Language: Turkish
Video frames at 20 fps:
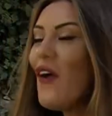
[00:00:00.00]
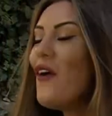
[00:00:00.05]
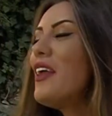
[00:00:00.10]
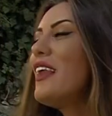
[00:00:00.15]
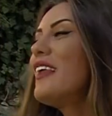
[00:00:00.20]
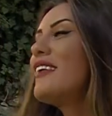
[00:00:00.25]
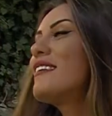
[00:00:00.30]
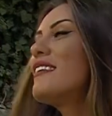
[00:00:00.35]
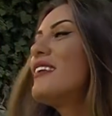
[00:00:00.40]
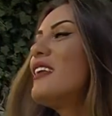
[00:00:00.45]

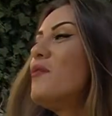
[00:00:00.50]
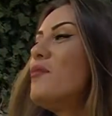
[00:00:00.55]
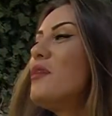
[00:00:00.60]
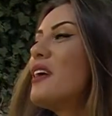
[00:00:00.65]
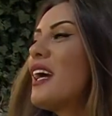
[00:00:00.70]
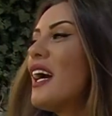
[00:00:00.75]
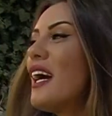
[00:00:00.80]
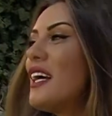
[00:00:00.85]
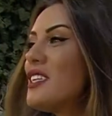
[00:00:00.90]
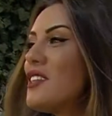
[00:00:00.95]
Öylesine
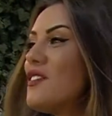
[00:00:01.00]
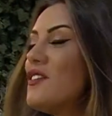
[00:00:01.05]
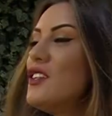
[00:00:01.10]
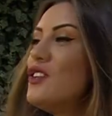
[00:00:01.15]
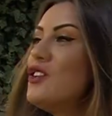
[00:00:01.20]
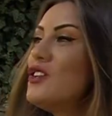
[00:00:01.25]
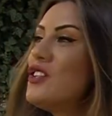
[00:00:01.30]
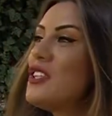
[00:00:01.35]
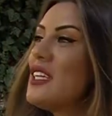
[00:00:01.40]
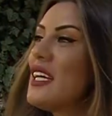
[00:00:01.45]
birkaç
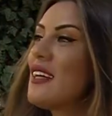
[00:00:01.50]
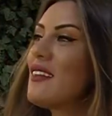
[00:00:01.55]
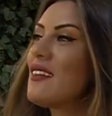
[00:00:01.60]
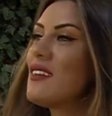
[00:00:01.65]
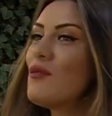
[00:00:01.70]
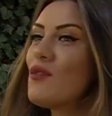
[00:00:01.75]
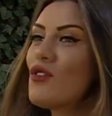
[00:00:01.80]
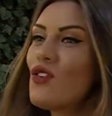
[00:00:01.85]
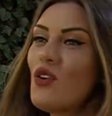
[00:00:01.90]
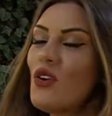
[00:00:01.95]
video
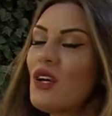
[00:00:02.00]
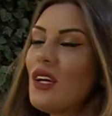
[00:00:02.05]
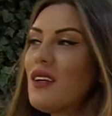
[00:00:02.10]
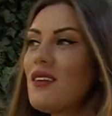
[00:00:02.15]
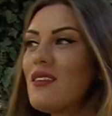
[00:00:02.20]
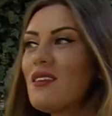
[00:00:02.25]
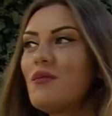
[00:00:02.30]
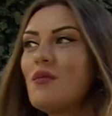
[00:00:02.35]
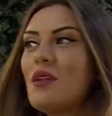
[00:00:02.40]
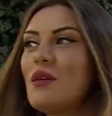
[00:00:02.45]
çektim. Sonra
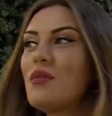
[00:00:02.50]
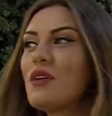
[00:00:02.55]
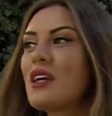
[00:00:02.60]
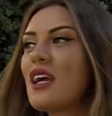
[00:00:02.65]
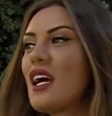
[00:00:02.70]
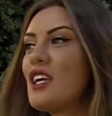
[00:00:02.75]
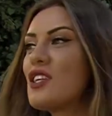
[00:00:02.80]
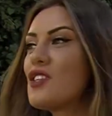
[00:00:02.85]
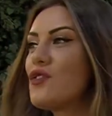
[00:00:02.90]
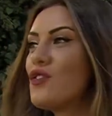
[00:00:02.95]
kızımla
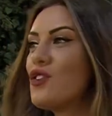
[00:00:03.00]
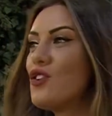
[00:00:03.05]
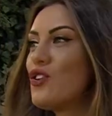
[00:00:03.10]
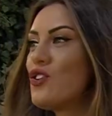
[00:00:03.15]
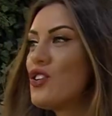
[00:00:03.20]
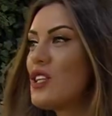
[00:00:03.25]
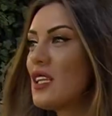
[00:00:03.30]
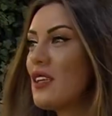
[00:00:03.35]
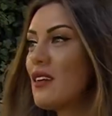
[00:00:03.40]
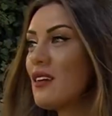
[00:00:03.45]
birkaç video
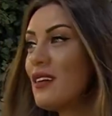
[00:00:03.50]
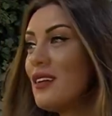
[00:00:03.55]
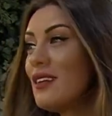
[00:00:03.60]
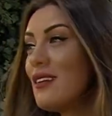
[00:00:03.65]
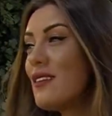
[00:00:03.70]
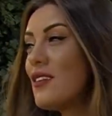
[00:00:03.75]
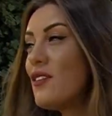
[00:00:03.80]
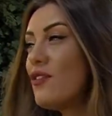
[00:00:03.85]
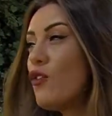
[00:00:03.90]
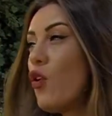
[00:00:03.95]
çektik. Hani
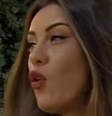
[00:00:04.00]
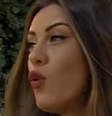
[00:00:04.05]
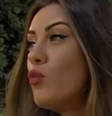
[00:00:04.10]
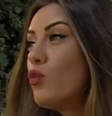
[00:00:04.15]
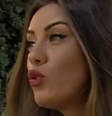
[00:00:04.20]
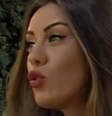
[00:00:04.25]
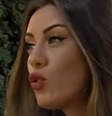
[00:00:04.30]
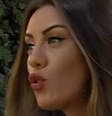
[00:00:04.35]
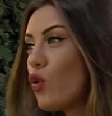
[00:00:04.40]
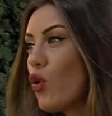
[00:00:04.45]
sırf o
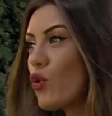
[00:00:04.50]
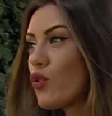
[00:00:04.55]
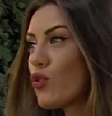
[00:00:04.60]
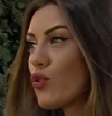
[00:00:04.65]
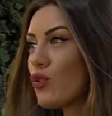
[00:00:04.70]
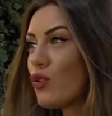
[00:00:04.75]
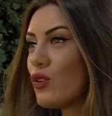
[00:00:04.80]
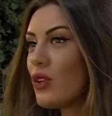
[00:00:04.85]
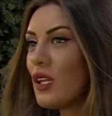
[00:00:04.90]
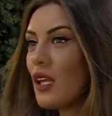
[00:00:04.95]
mutlu
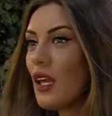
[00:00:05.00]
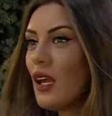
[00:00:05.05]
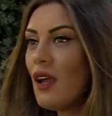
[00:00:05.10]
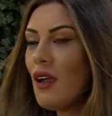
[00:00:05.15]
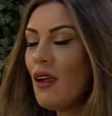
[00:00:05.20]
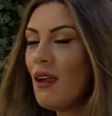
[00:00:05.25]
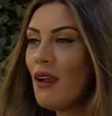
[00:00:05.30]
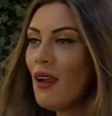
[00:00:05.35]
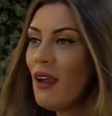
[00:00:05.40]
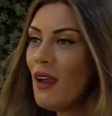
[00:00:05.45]
olsun diye.
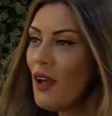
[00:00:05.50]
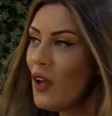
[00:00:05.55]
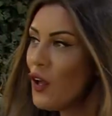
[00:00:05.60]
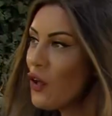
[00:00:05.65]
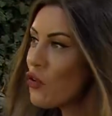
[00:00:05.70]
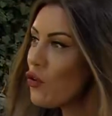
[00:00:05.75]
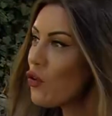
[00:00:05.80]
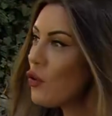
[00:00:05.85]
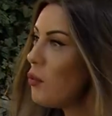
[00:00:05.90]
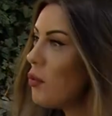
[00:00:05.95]

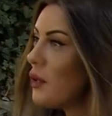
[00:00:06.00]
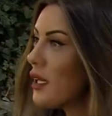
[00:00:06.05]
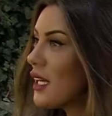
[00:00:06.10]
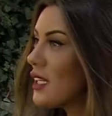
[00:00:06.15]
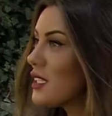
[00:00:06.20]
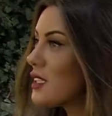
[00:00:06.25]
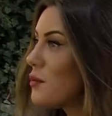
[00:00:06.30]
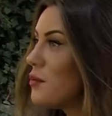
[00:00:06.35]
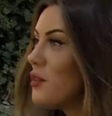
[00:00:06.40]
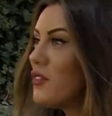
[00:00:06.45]
Sonra bir
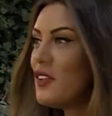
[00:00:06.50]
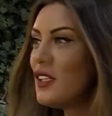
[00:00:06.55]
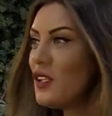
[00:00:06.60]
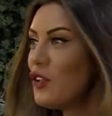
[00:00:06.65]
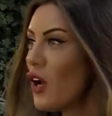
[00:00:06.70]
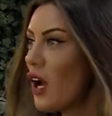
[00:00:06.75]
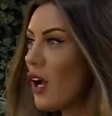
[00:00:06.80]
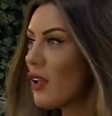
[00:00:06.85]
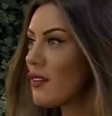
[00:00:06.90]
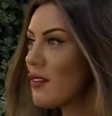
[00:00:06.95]
gece bir
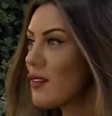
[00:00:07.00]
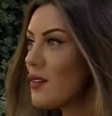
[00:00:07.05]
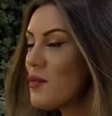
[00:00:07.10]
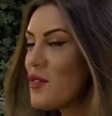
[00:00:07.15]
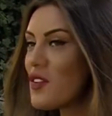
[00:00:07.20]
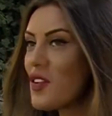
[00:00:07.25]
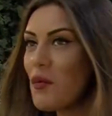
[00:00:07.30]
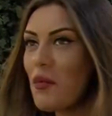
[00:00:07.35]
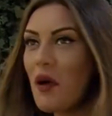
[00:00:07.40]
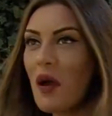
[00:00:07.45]
video attım.
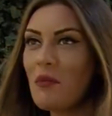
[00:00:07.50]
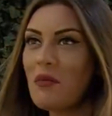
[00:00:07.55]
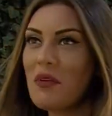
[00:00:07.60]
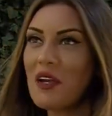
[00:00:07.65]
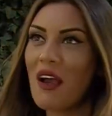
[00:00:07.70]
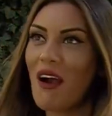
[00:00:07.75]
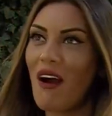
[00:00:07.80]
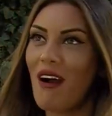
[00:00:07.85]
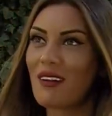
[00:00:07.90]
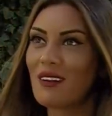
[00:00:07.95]
Sabah bir
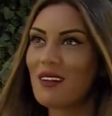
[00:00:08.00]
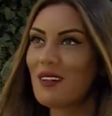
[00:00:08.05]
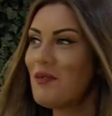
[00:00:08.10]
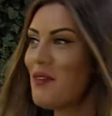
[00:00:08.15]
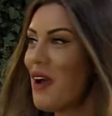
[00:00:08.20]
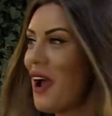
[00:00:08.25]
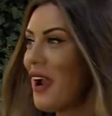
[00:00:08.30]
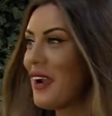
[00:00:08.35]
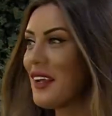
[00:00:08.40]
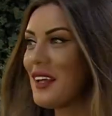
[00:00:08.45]
kalktım.
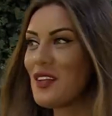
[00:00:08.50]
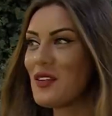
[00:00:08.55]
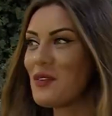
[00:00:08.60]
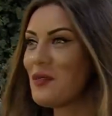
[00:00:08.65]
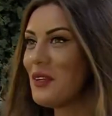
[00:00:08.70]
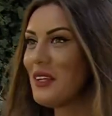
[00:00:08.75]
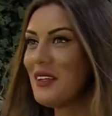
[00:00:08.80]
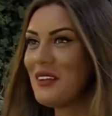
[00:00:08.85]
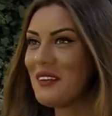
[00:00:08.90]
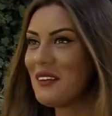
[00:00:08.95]
Herkes
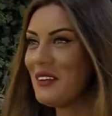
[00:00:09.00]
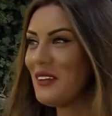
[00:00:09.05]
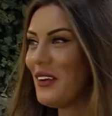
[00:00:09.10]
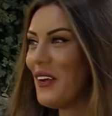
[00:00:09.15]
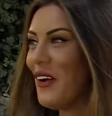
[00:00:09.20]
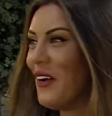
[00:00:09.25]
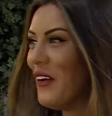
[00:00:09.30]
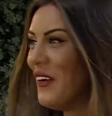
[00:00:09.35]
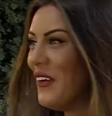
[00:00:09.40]
beni tanıyor.